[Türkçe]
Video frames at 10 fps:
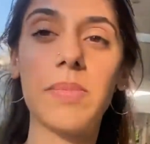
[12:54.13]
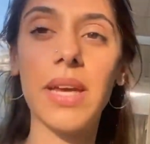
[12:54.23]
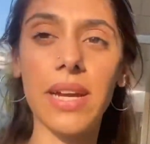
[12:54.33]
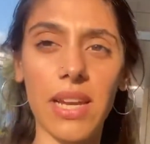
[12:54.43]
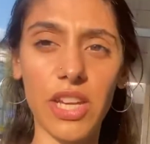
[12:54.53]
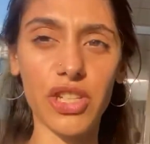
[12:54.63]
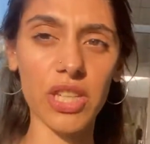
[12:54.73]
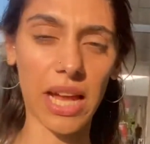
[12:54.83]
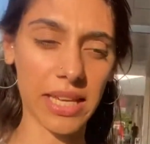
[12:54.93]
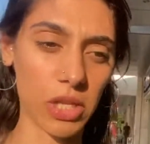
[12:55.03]
Bir de kale
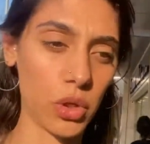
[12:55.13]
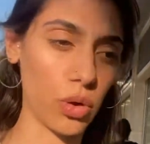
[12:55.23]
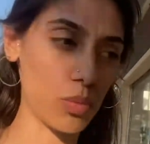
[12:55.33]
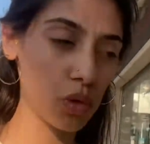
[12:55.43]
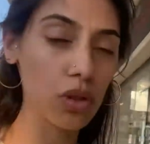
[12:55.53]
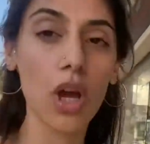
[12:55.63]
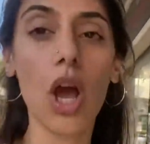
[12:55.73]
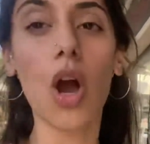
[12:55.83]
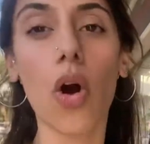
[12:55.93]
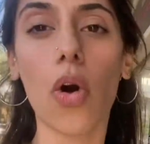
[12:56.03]
içinden geçiyormuşuz.
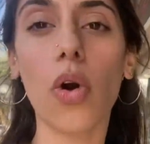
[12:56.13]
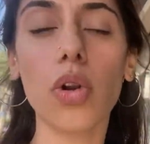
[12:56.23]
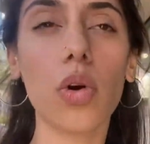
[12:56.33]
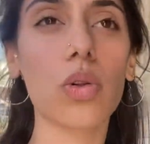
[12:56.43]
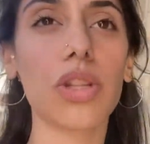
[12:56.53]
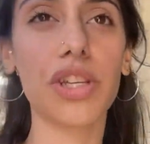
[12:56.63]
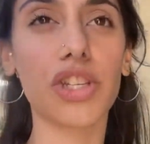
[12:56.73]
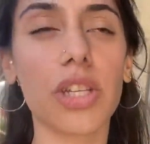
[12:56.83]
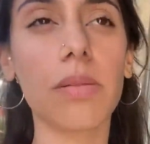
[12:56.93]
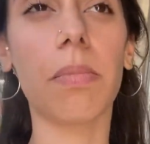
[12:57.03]
Öyle olduğu
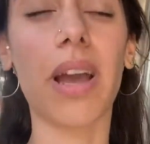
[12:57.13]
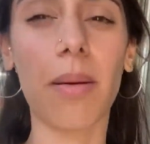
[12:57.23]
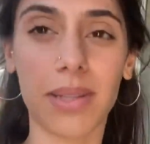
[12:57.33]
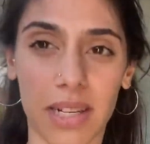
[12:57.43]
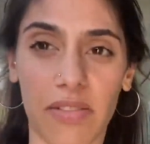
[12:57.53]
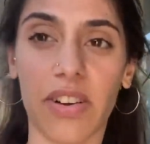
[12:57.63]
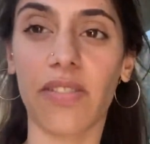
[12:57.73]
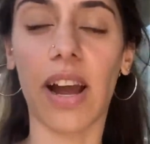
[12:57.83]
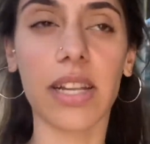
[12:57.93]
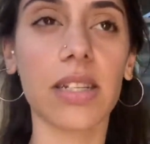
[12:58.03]
için bayağı bir trafik
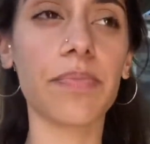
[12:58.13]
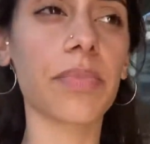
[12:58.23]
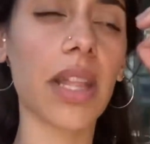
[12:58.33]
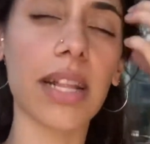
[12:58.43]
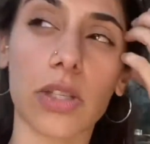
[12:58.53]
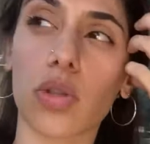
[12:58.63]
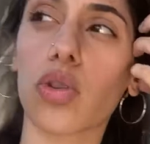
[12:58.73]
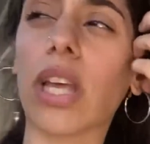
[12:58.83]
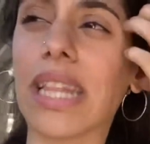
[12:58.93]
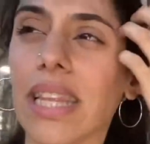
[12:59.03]
vardı. Ve
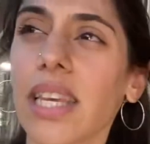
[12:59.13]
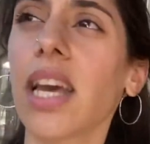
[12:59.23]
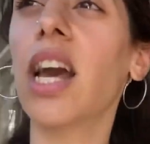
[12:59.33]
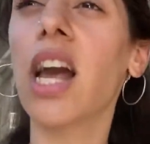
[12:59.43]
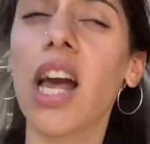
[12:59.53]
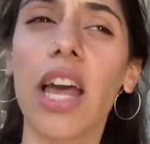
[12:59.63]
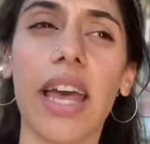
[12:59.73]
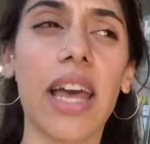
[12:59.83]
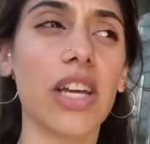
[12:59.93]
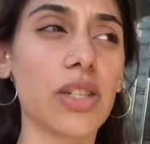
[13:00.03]
sonunda indik.
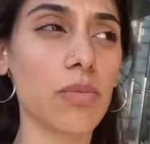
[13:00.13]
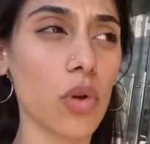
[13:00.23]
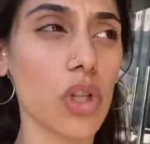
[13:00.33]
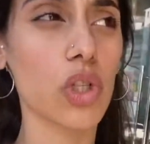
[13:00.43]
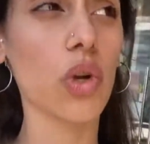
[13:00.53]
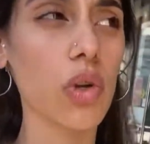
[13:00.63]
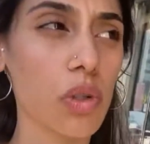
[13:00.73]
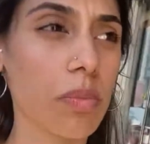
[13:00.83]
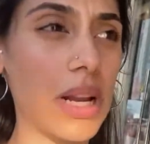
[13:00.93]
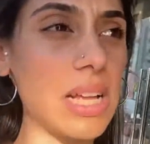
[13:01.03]
E, şimdi
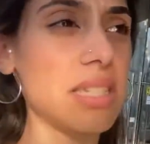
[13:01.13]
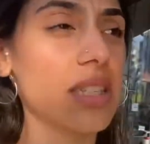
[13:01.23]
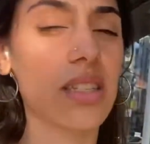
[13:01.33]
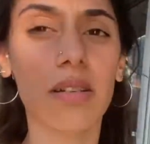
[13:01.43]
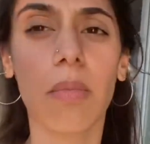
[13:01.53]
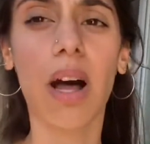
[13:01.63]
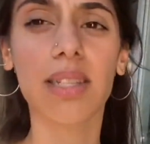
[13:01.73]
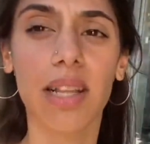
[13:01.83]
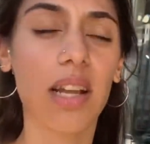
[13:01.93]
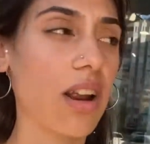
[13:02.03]
dolaşıyoruz biraz.
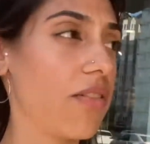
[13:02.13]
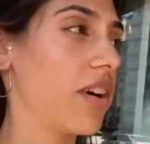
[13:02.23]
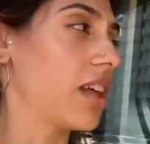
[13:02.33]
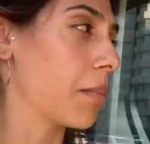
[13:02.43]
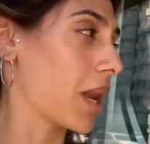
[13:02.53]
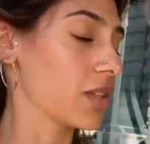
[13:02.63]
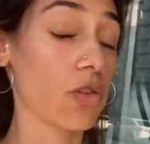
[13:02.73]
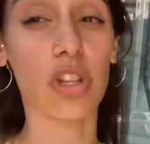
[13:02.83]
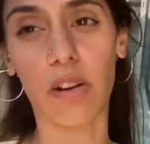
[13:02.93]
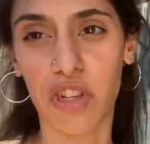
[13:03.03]
Mağazalara falan biraz
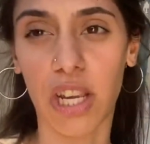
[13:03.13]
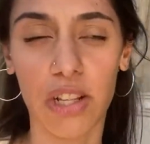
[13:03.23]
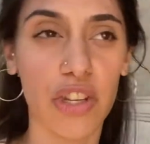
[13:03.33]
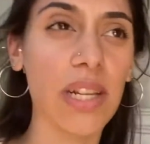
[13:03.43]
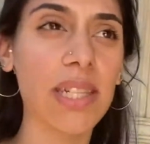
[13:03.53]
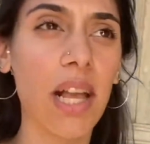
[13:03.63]
fotoğraf çekileceğiz.